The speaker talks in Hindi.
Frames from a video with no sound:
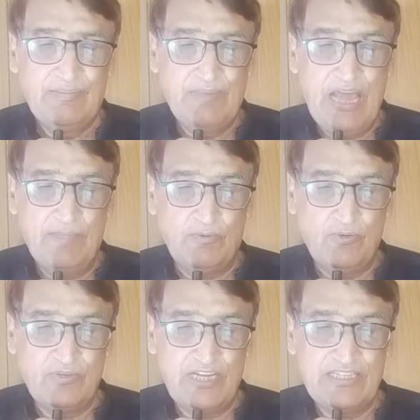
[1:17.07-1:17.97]
मैं
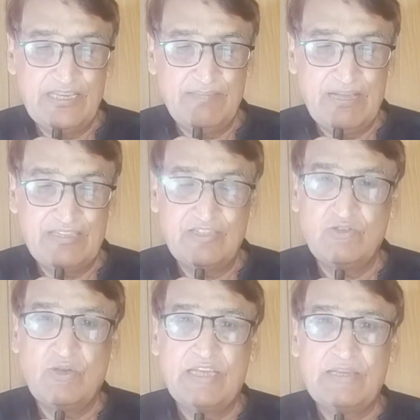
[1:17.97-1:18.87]
आपको उनका ये मैसेज
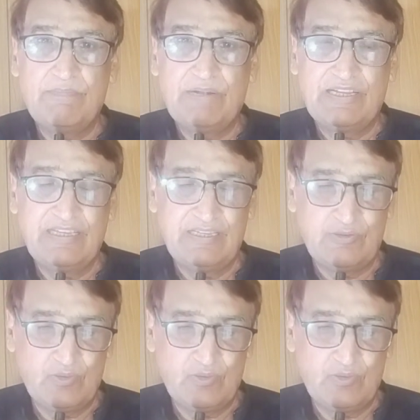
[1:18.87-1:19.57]
जो है ये पढ़ के